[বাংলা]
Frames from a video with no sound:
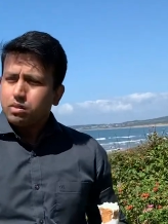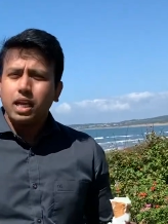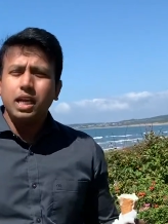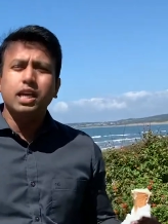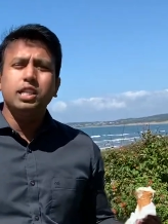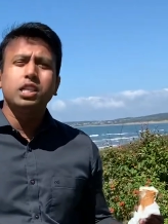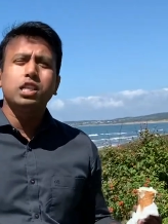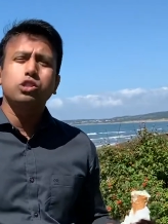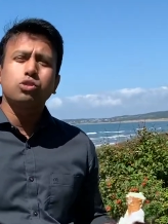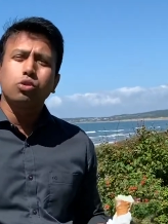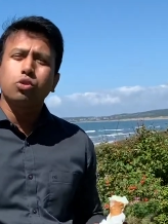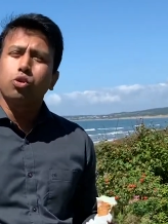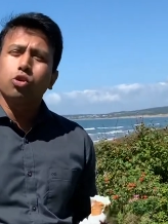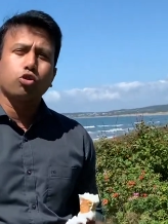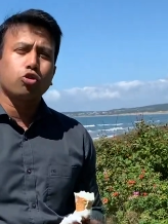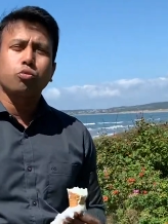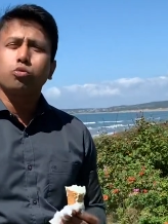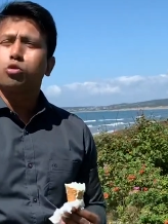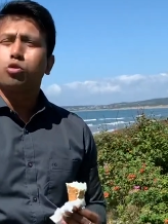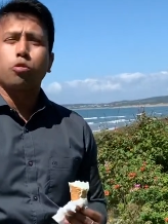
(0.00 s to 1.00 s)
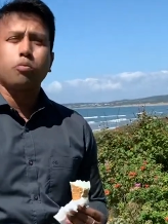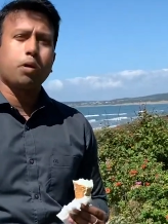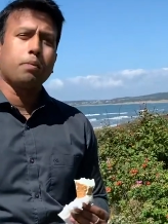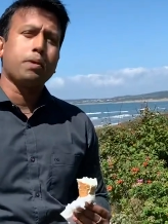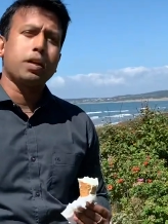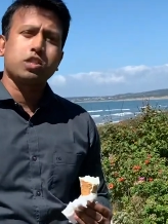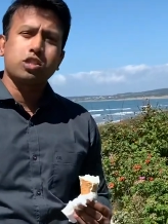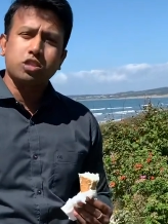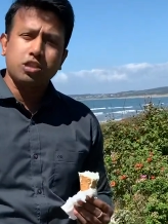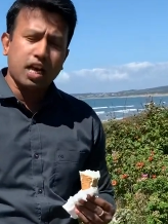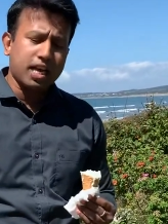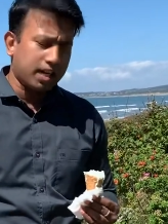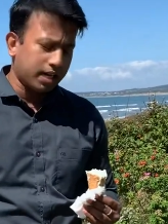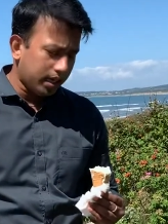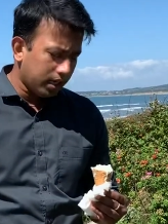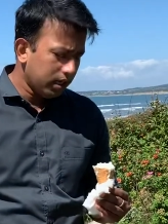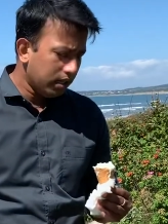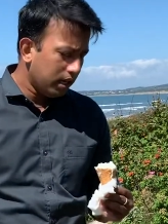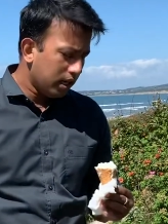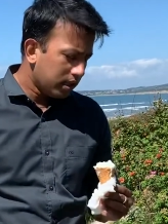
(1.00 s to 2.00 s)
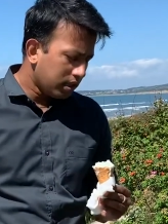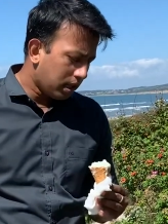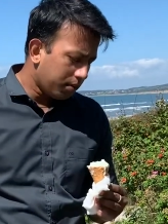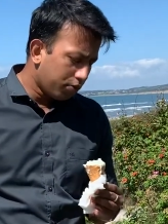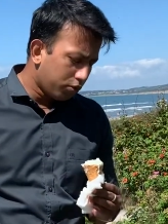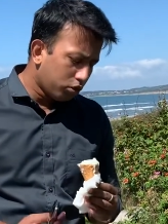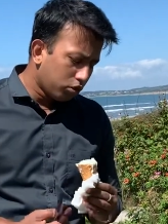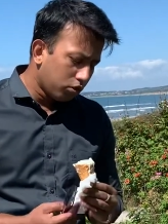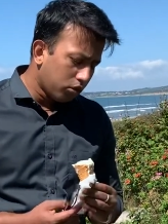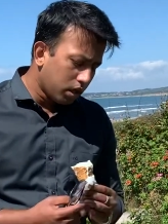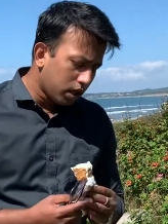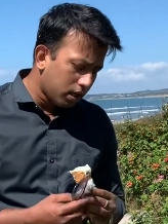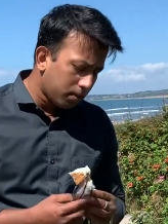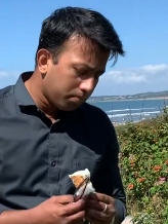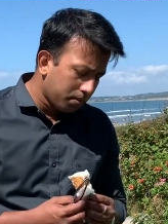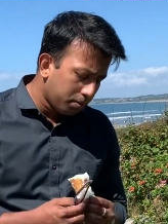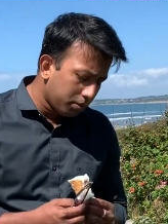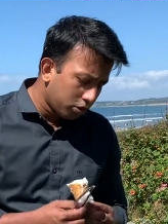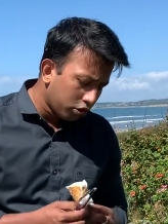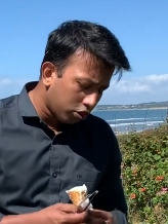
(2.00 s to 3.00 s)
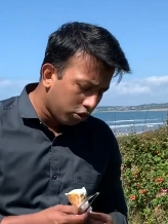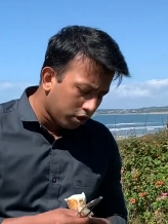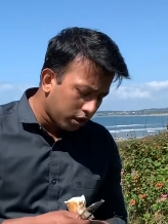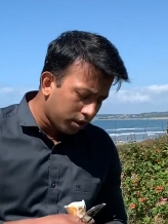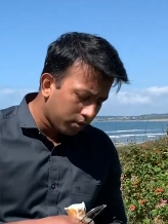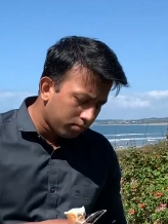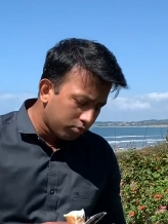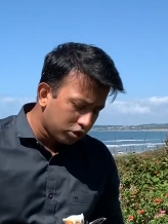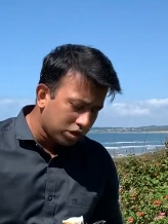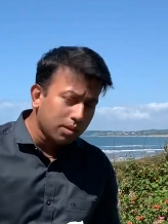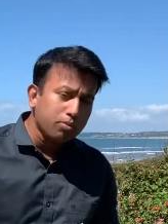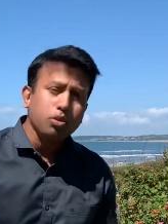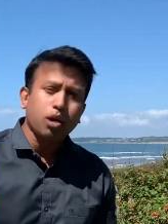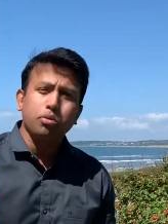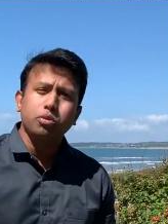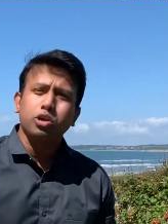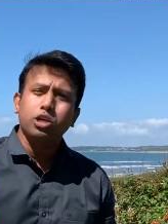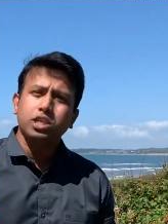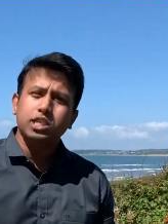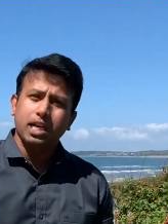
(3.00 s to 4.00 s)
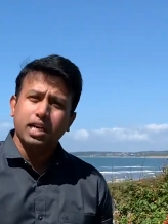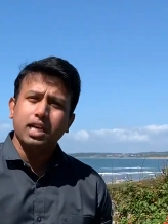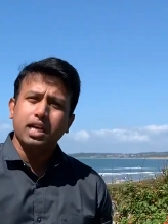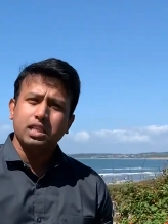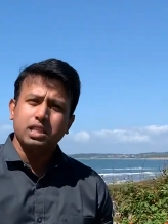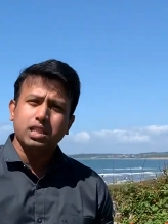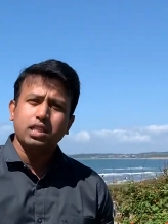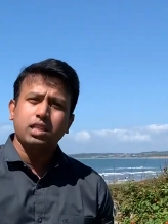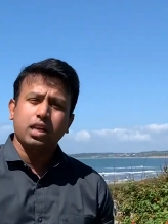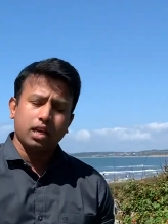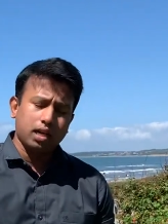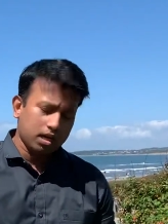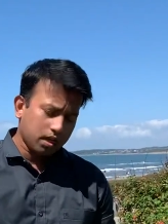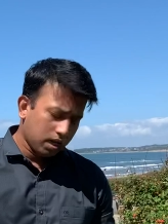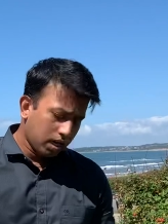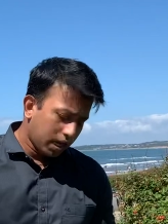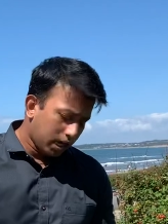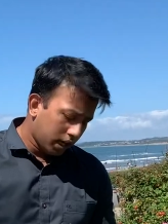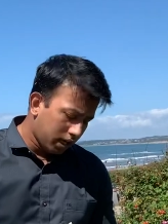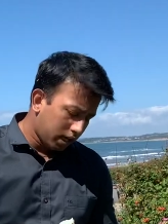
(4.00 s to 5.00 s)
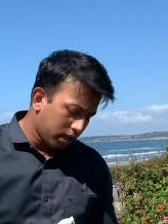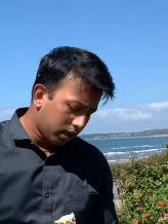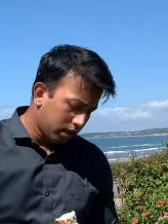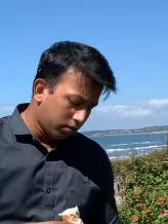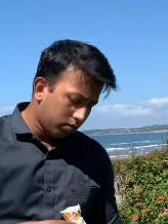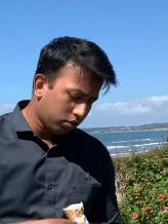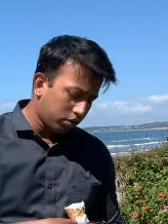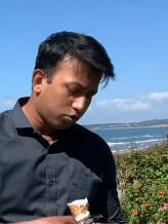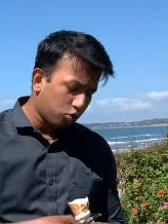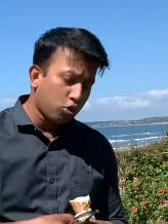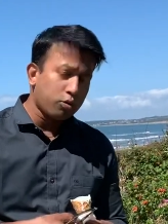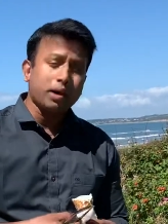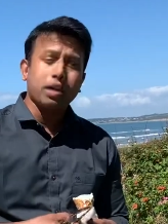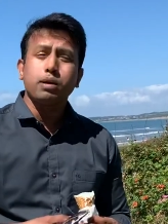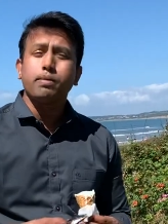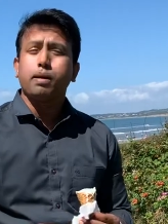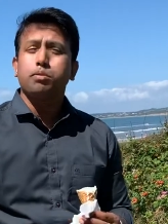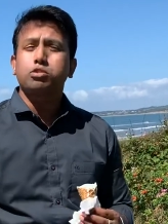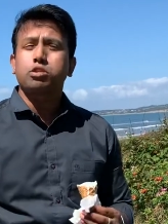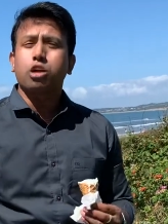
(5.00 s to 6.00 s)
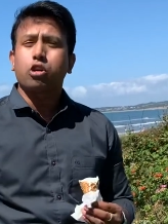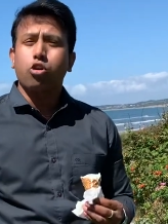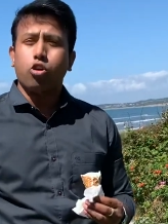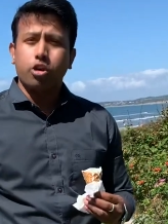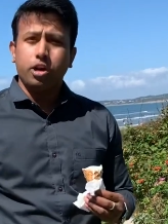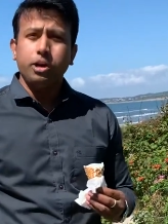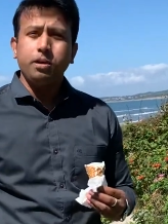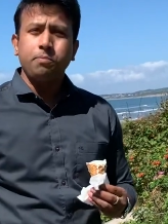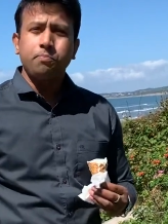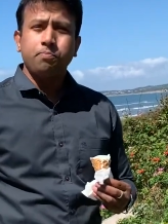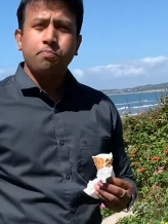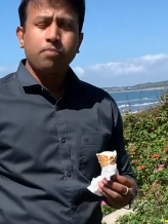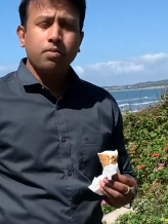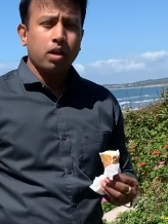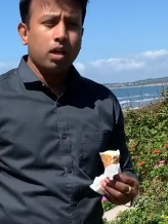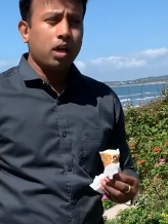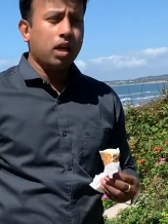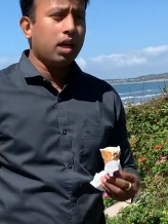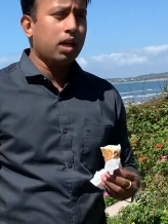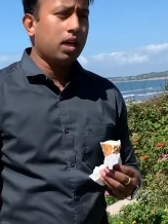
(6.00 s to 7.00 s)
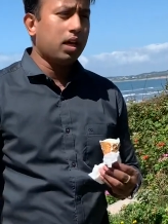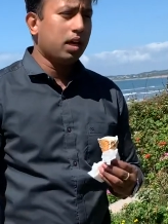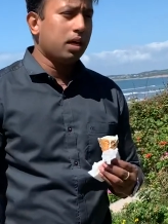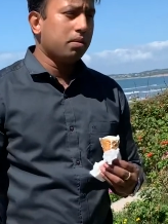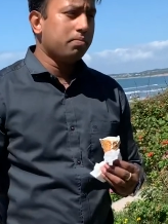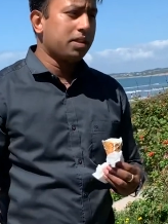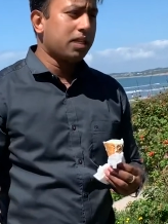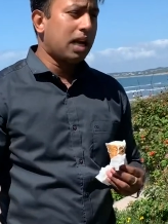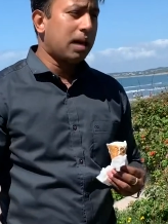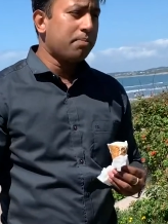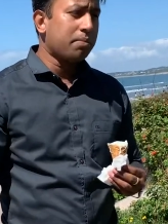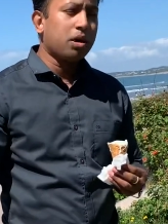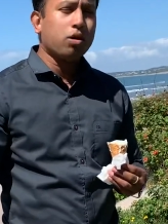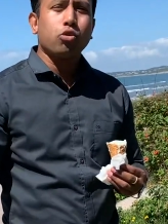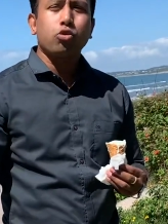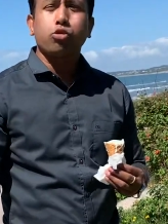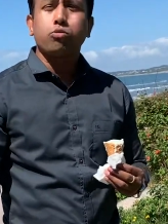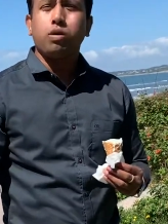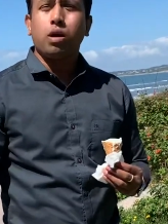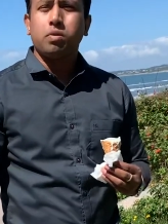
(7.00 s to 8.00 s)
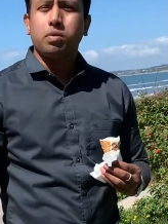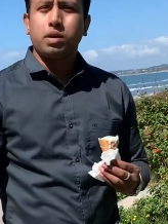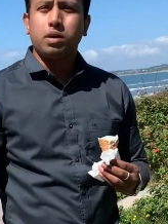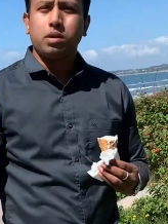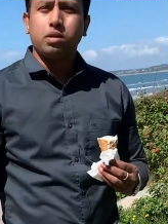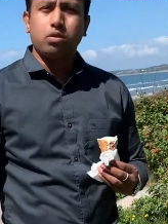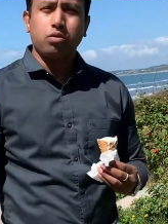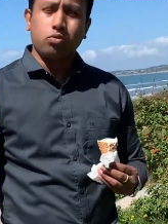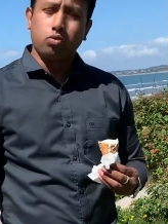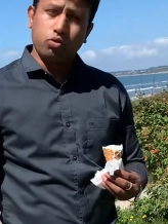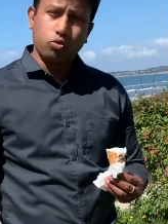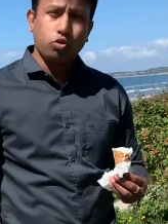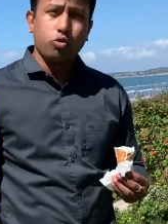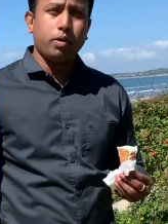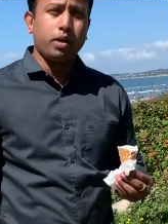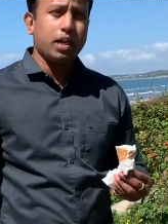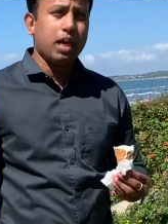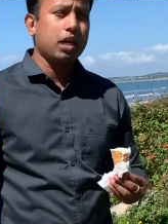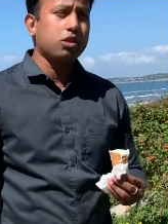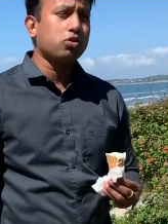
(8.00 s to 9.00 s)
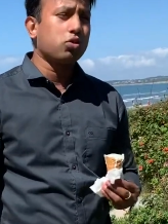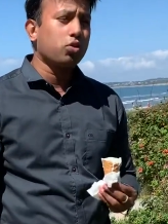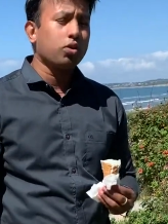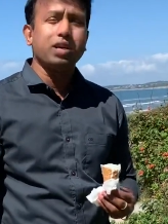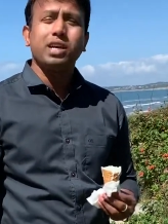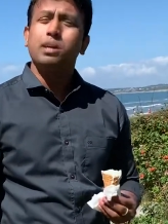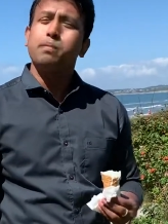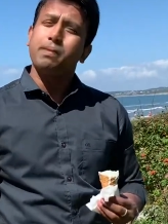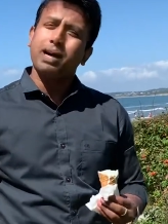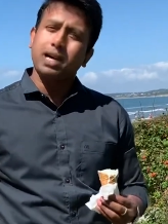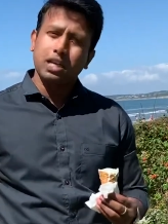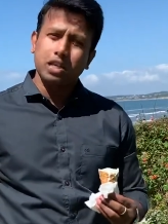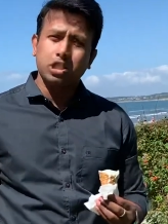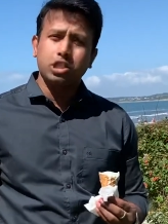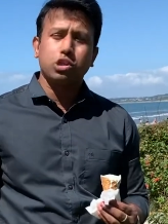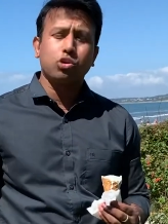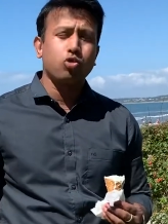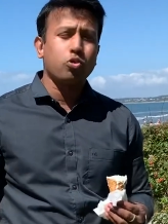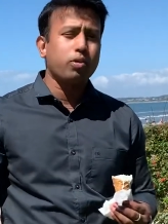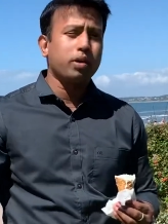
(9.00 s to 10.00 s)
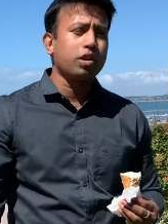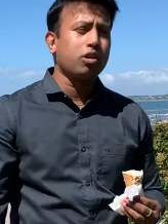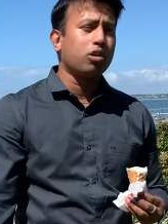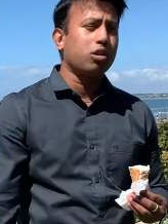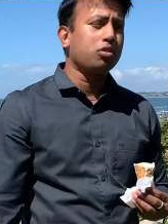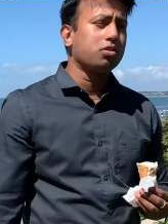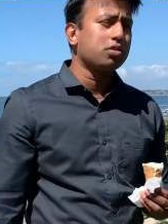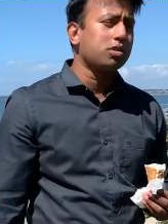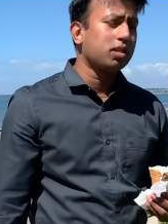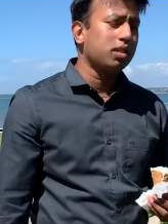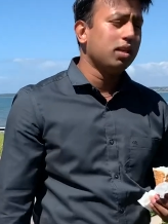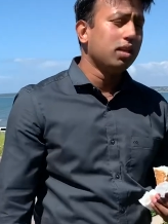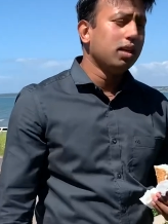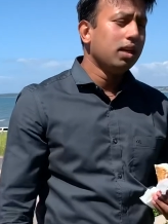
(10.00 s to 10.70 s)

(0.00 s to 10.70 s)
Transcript: ঈদের জন্য ওরকম কোনো প্রিপারেশন থাকে না তারপরেও বিভিন্ন ধরনের মুসলিম কমিউনিটি যারা আছে তারা কোরবানির ব্যবস্থা করে বাট আমরা ওরকমভাবে কোনো কোরবানির আয়োজন করিনি বাংলাদেশে কোরবানি করা হচ্ছে